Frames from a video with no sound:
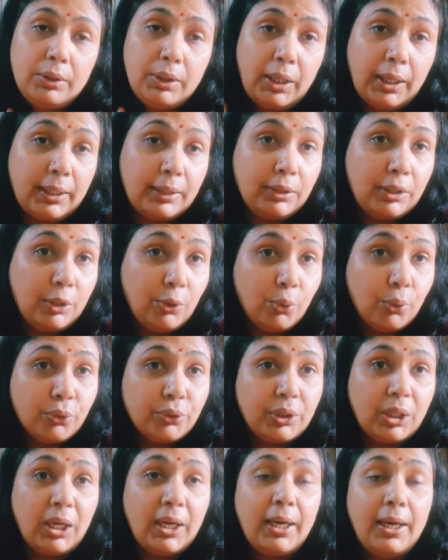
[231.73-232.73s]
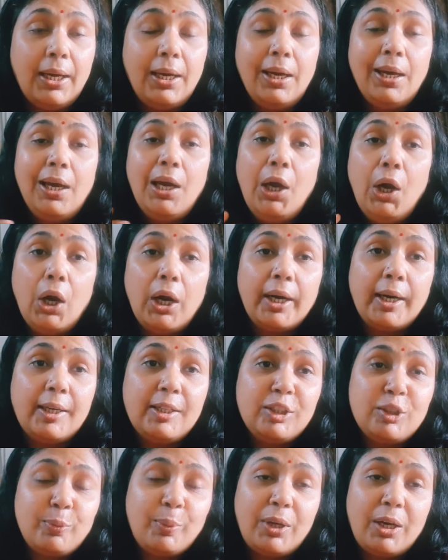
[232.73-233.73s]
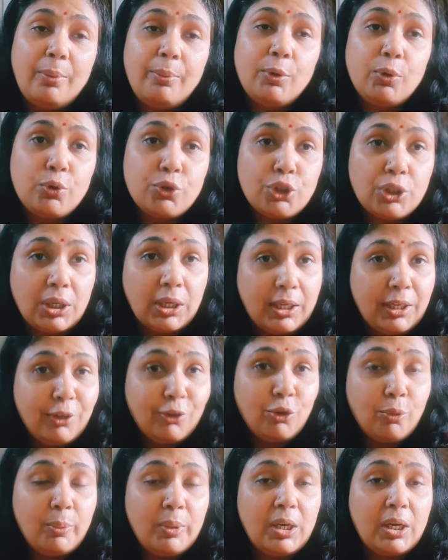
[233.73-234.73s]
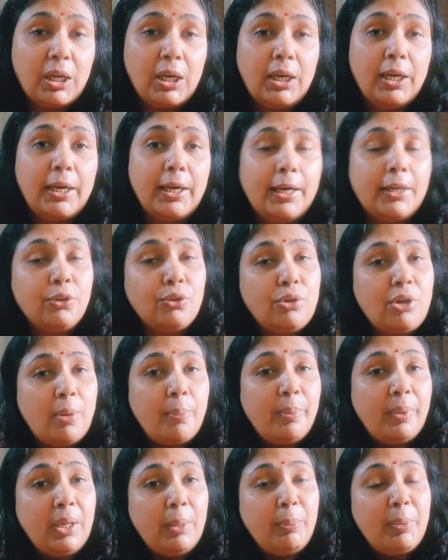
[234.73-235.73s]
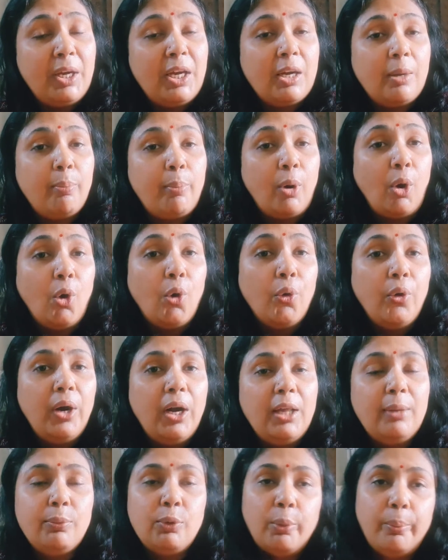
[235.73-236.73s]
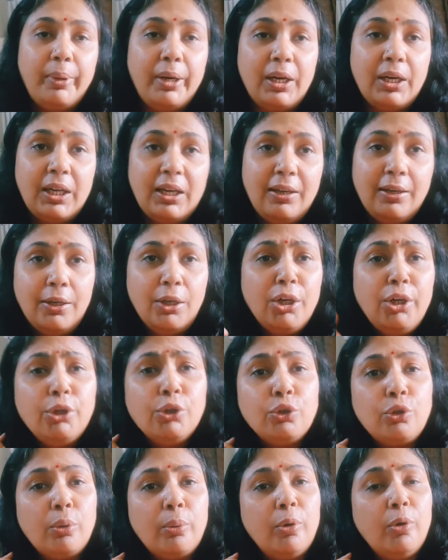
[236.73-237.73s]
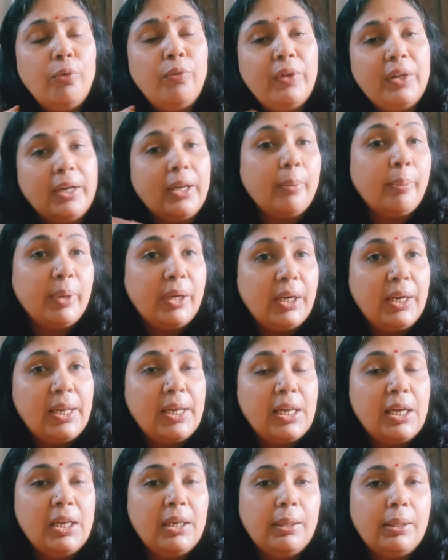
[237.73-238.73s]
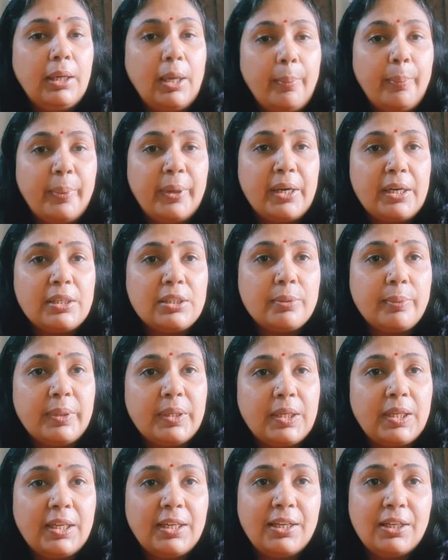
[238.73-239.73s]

एक दिन होता है अगर इस पर हमें कुछ करने को मिल रहा है तो ये अपने में एक प्राउडली मोमेंट है तो विनर बनने के लिए आप पार्टिसिपेट नहीं